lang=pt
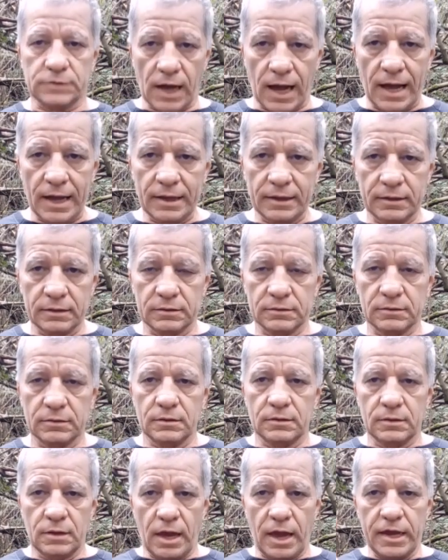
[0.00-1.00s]
tá?
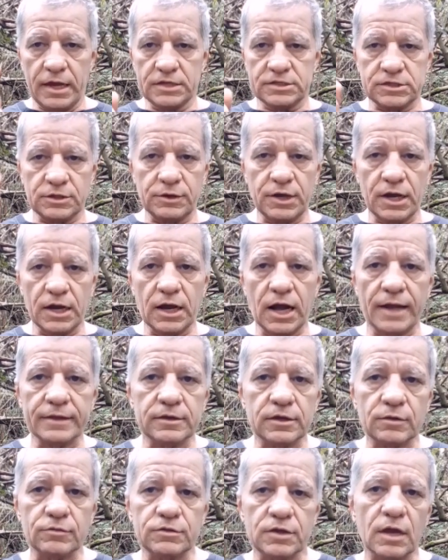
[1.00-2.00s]
É esse é o
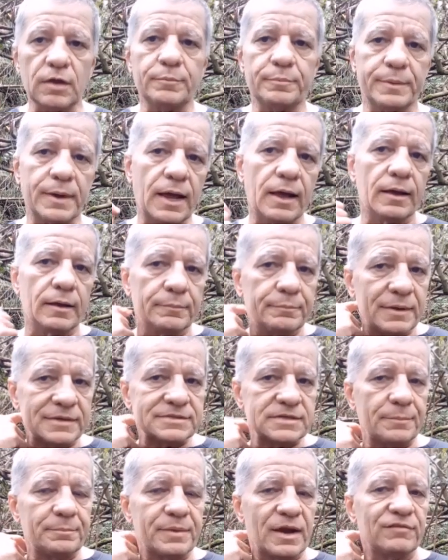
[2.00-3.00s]
recado que eu tenho para
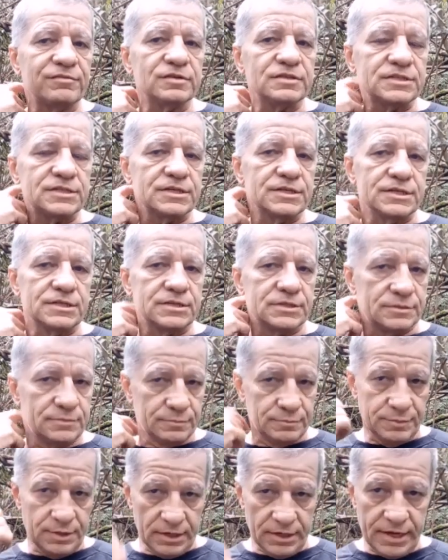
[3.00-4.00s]
passar para vocês,
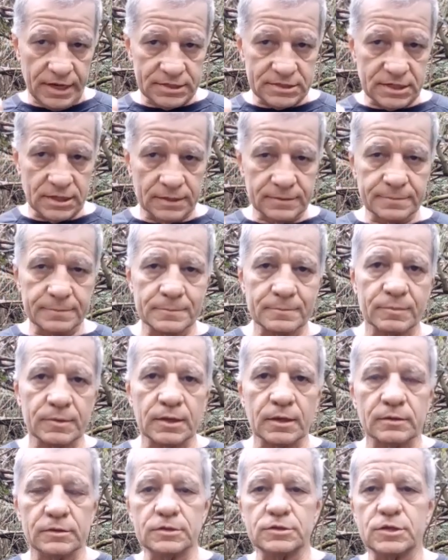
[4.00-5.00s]
beleza?
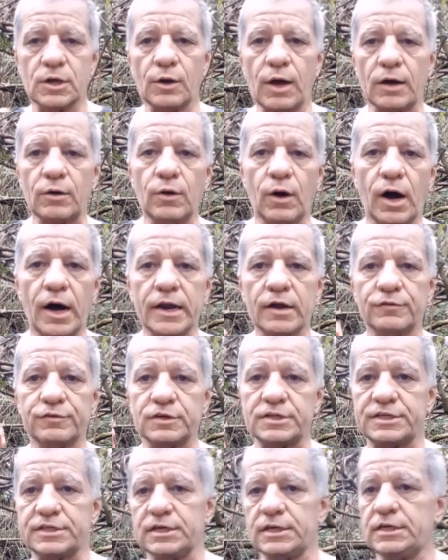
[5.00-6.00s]
Então agora eu
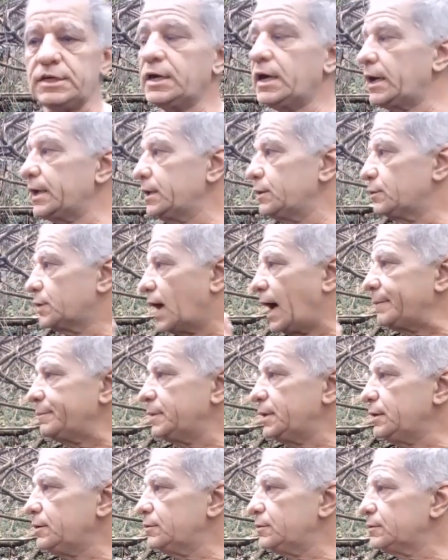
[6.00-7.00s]
vou seguir aí o
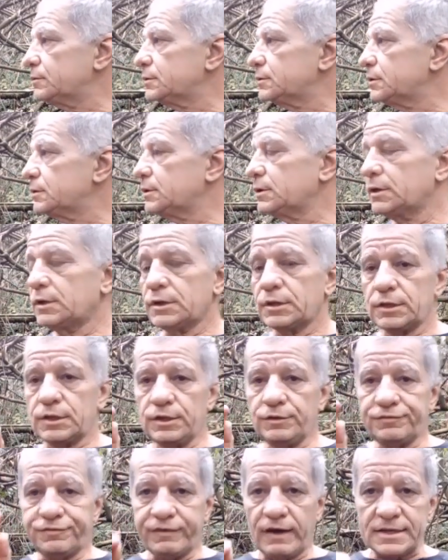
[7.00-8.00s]
caminho
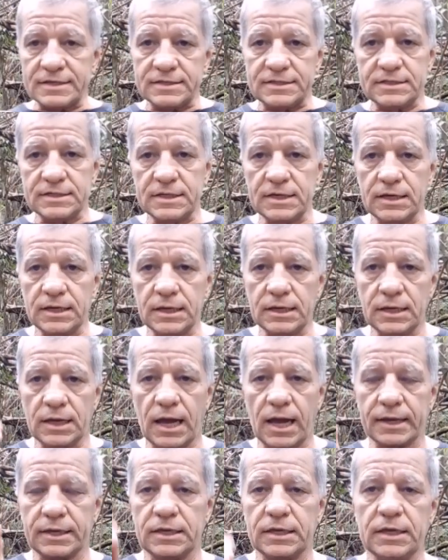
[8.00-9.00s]
e fazer
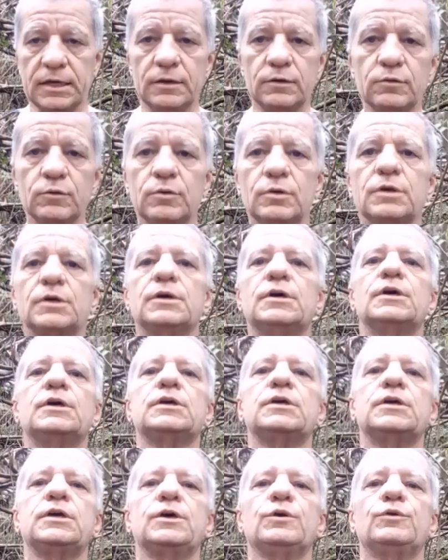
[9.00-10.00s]
aquilo
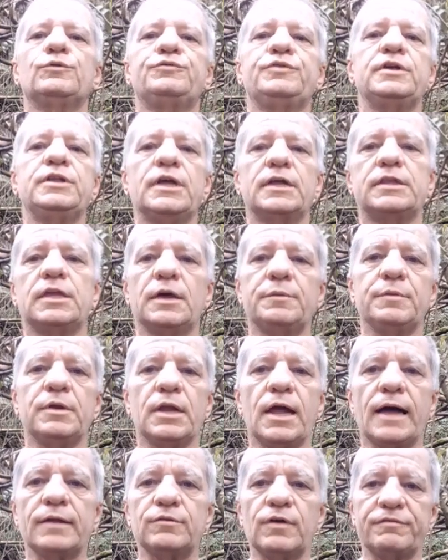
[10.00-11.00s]
que eu vim
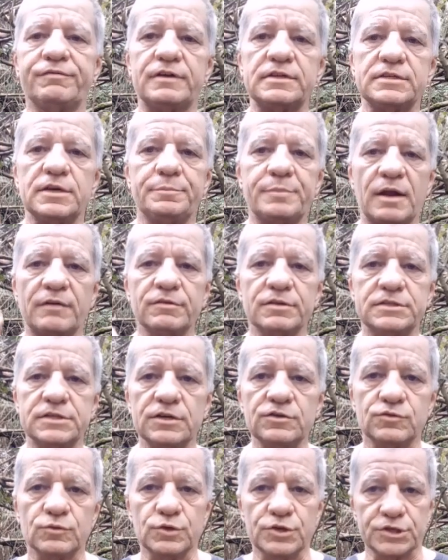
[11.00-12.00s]
determinado a fazer para
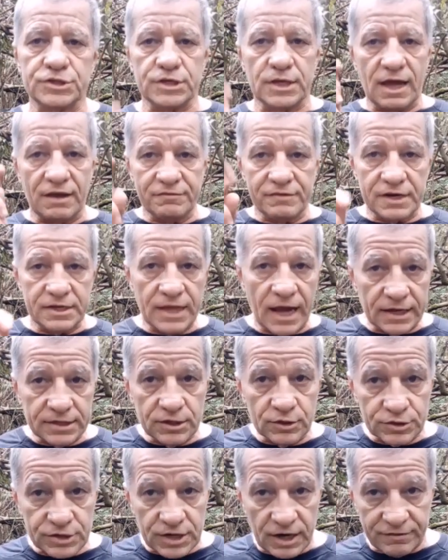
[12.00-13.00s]
vocês hoje. Na
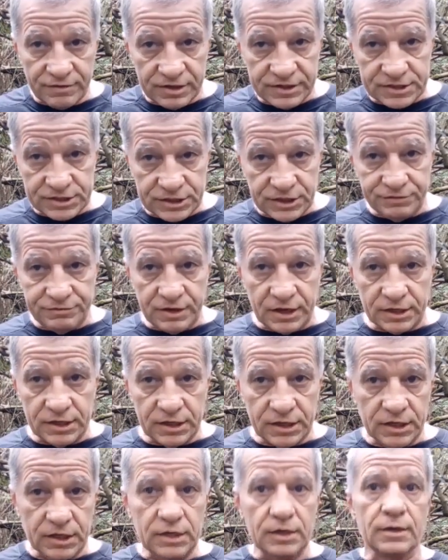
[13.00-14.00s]
verdade, eu já estive
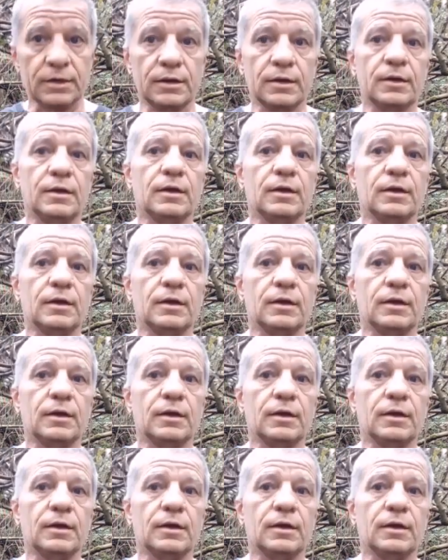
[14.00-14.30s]
aqui,